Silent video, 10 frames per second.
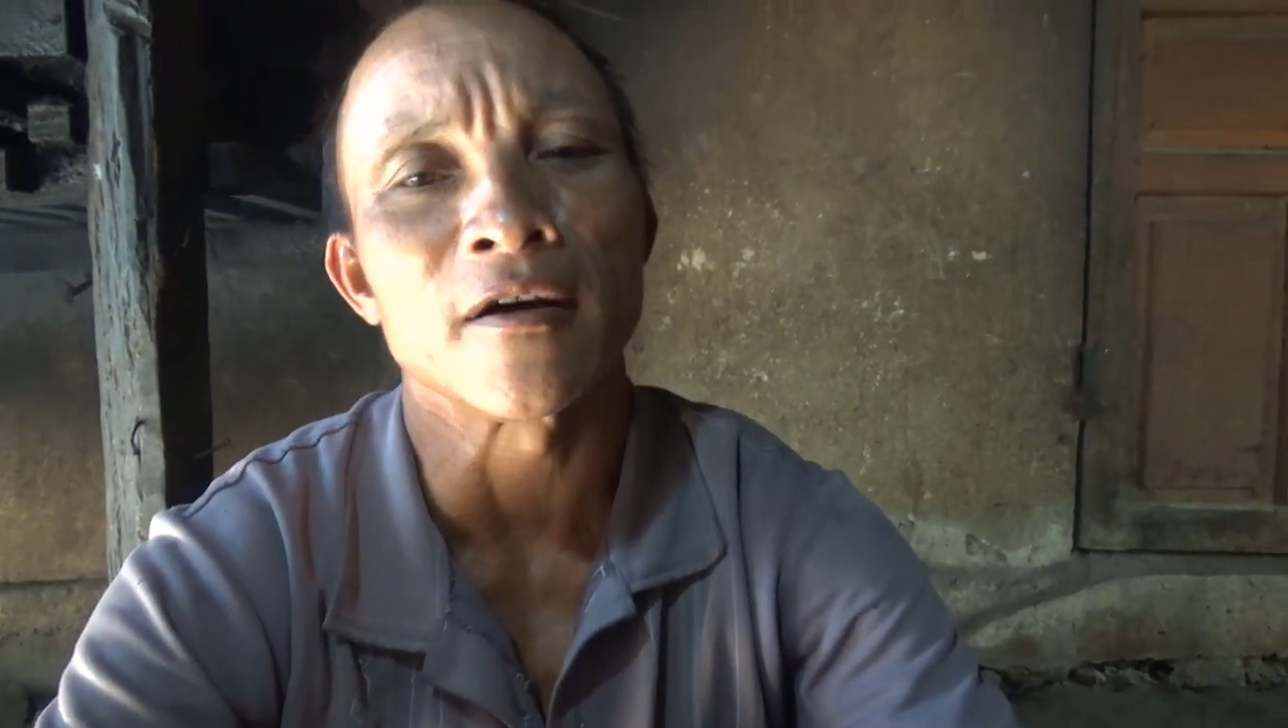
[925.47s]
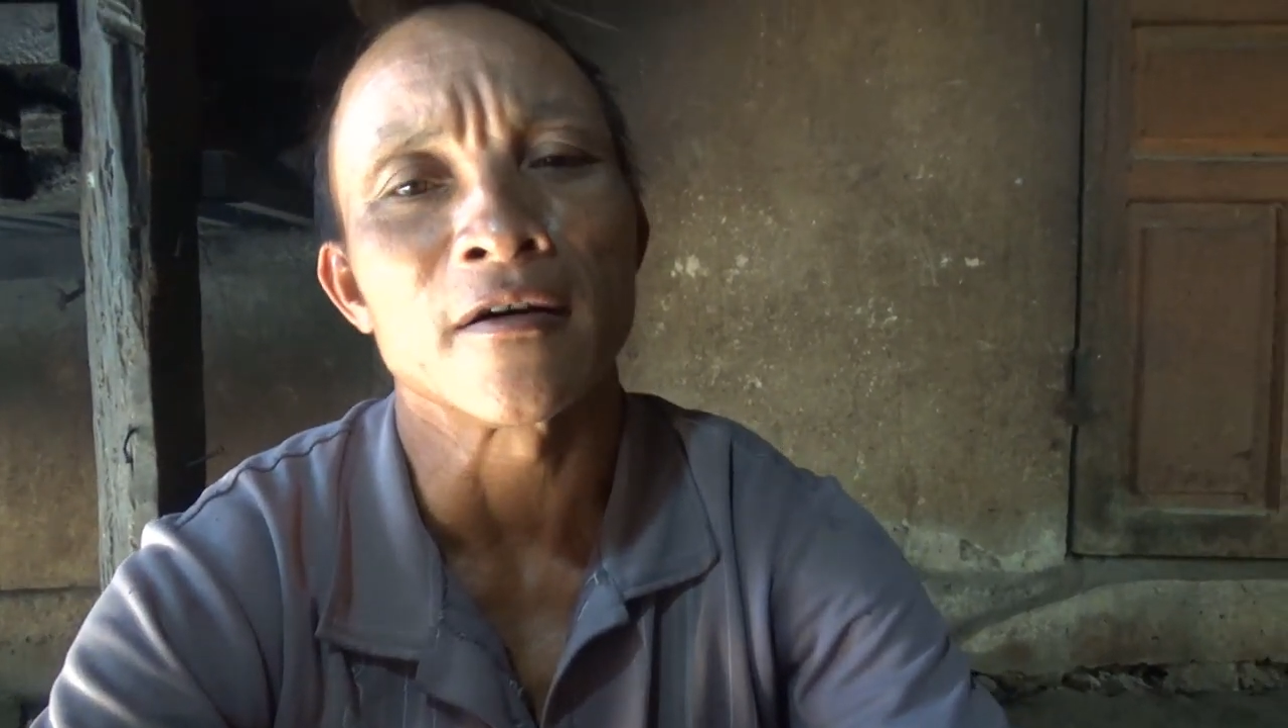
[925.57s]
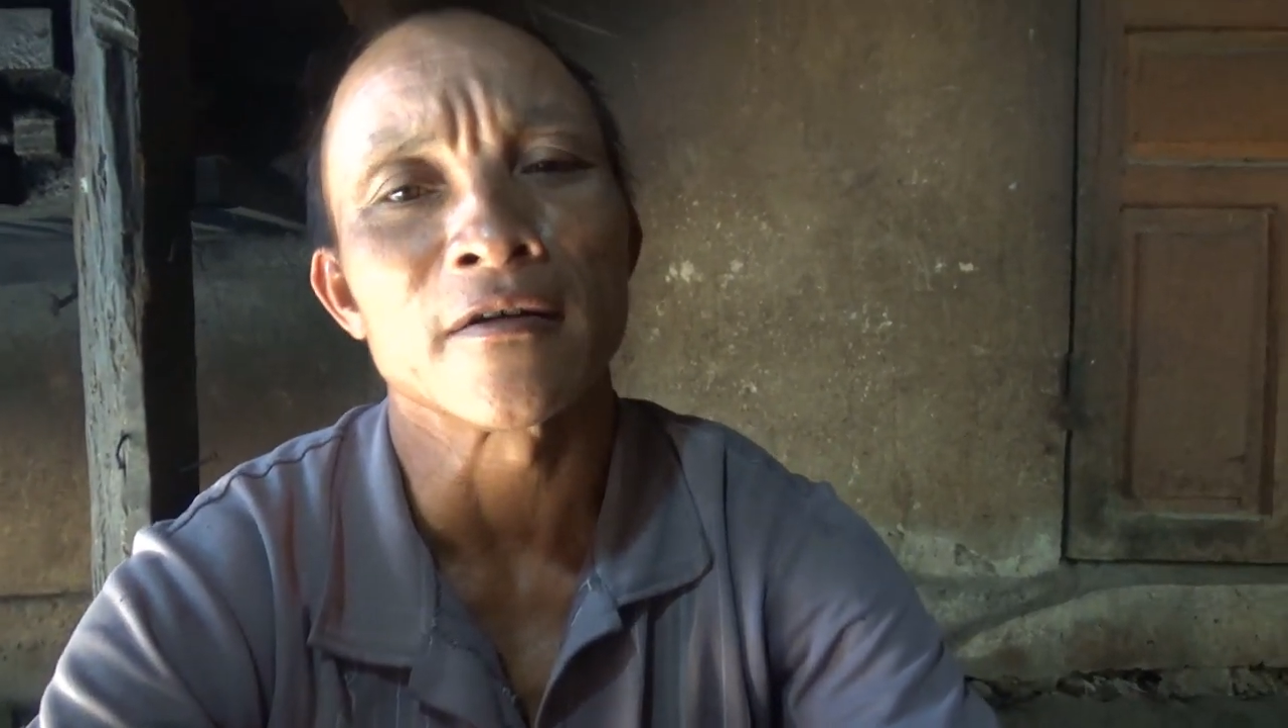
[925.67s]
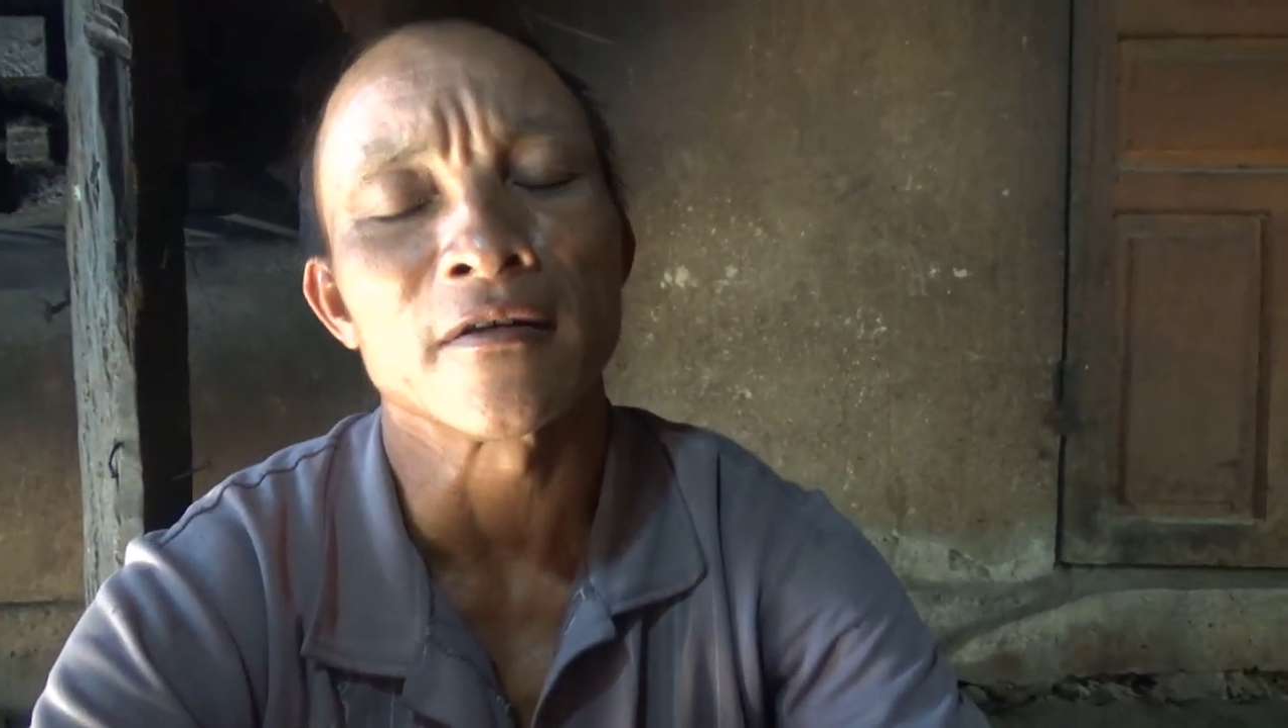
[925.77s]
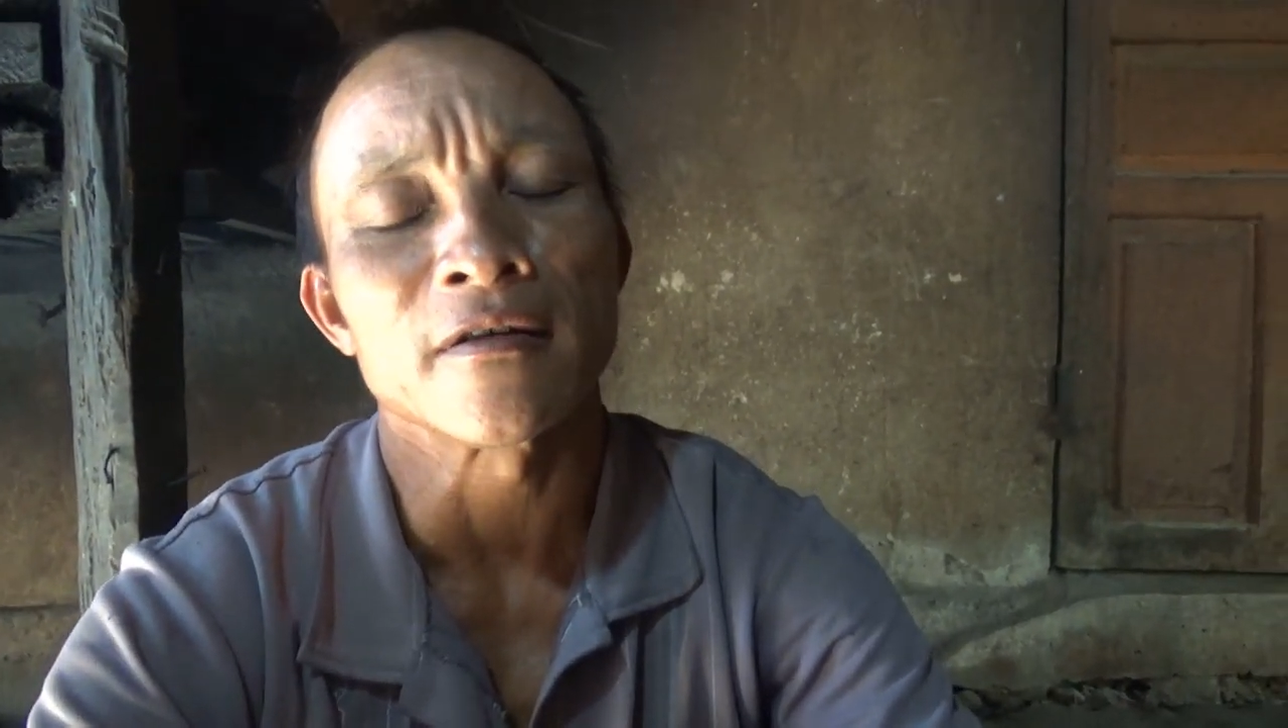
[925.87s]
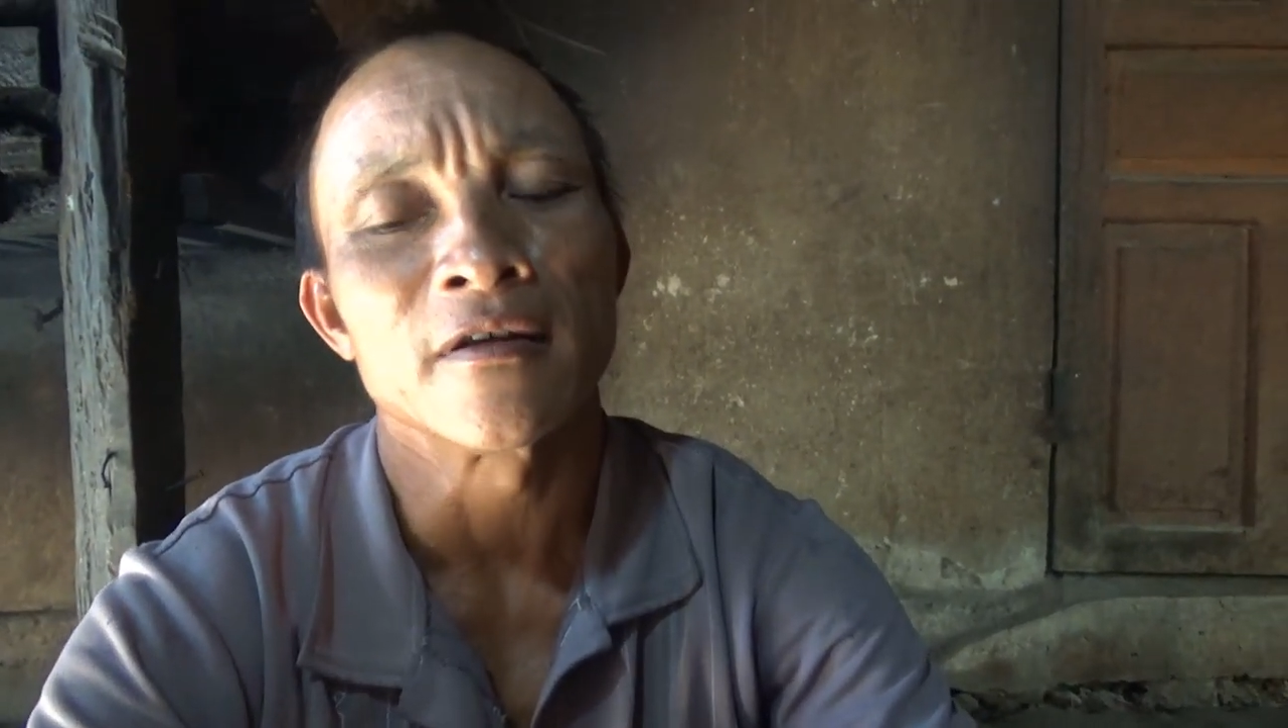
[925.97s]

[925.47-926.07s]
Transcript: đỡ